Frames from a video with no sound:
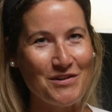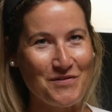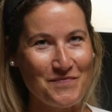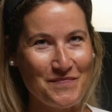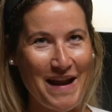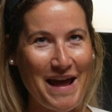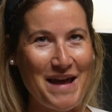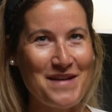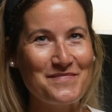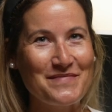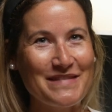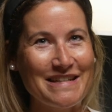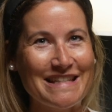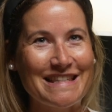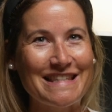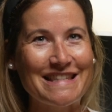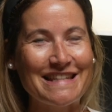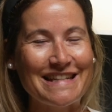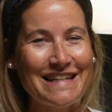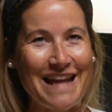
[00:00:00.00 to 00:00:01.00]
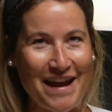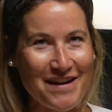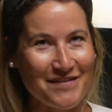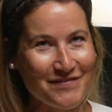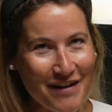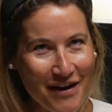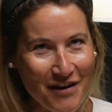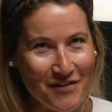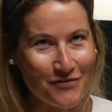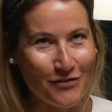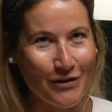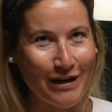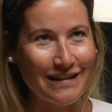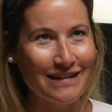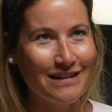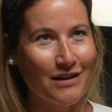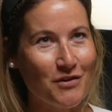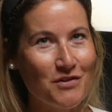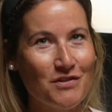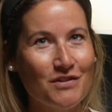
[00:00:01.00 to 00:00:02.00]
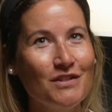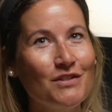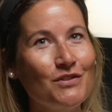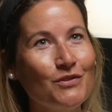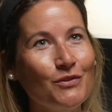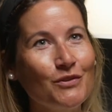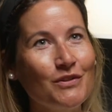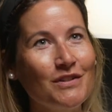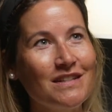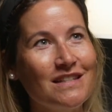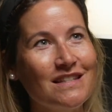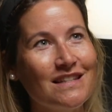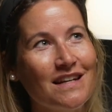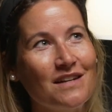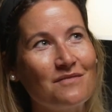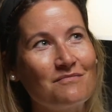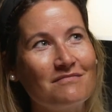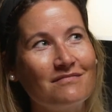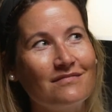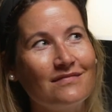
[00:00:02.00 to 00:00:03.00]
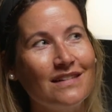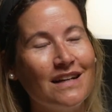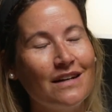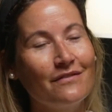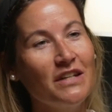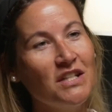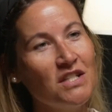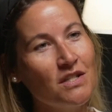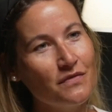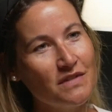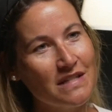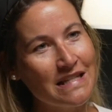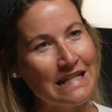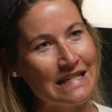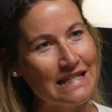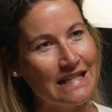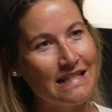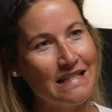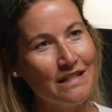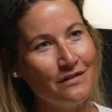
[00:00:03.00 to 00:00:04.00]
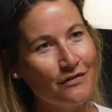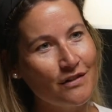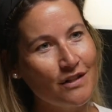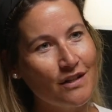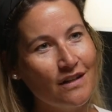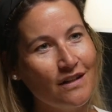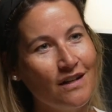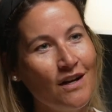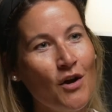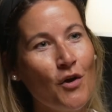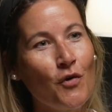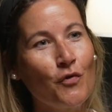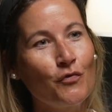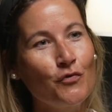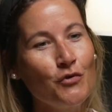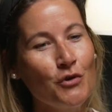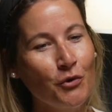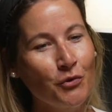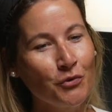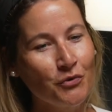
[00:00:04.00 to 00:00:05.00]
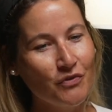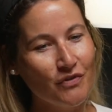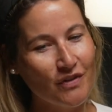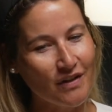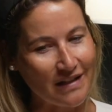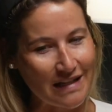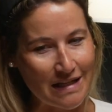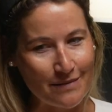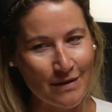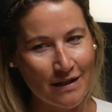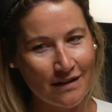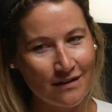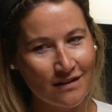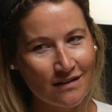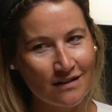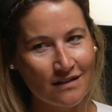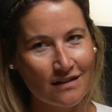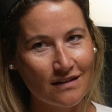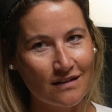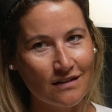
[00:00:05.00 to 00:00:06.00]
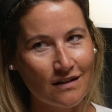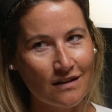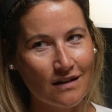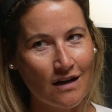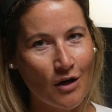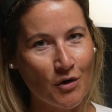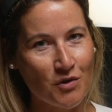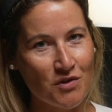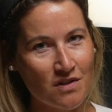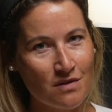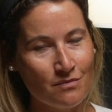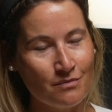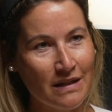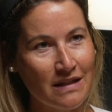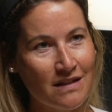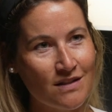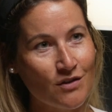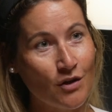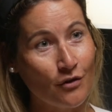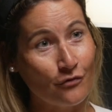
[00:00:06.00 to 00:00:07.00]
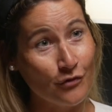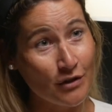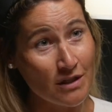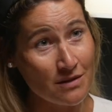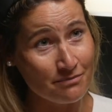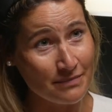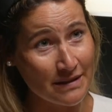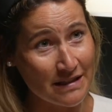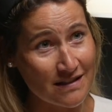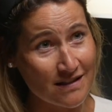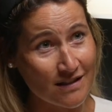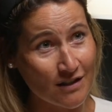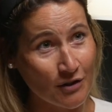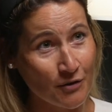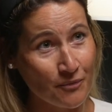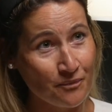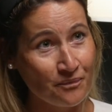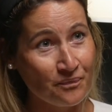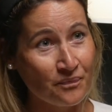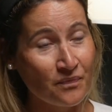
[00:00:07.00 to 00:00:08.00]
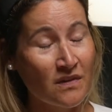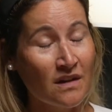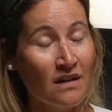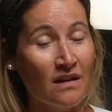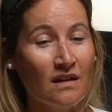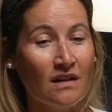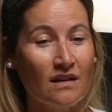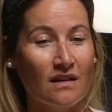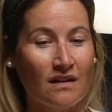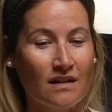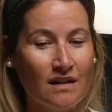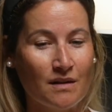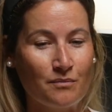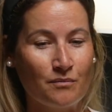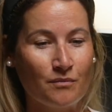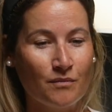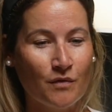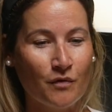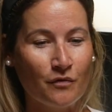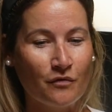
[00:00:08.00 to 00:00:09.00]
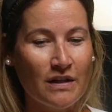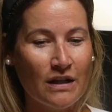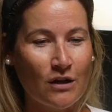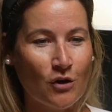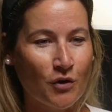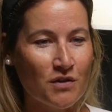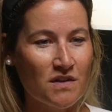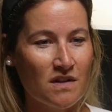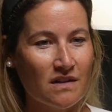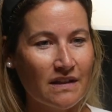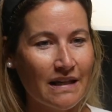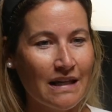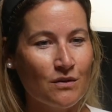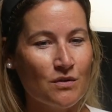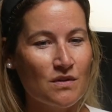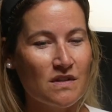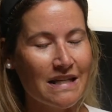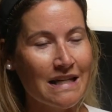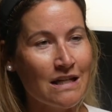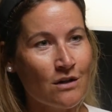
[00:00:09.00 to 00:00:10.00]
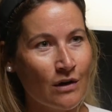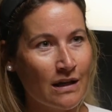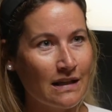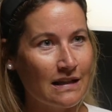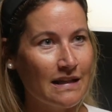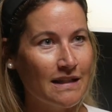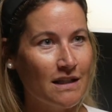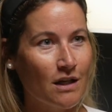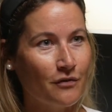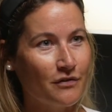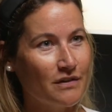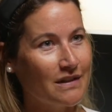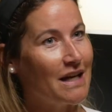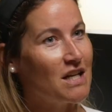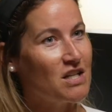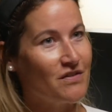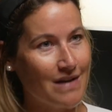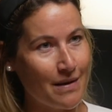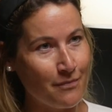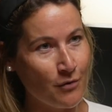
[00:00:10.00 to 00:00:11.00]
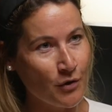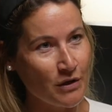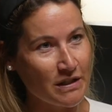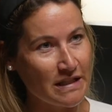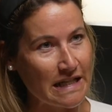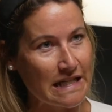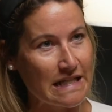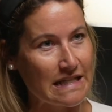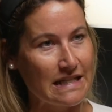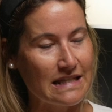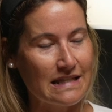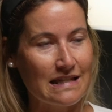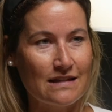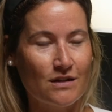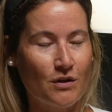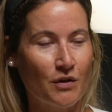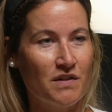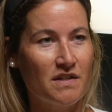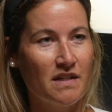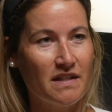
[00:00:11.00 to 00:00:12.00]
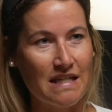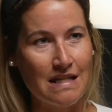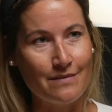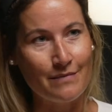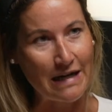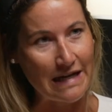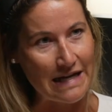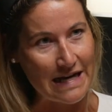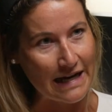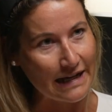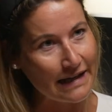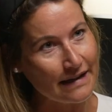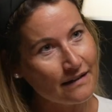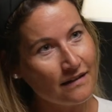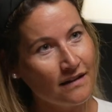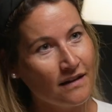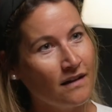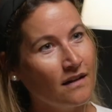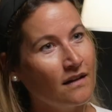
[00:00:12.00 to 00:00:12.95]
Komm, bleib ist in einfachen Worten ausgedrückt ähm, eine Wirtschaftsinitiative für Unternehmen aus dem Pinzgau für den Pinzgau ähm, wir konzentrieren uns inhaltlich auf drei Schwerpunkte. Das ist das ganze Thema Lehre,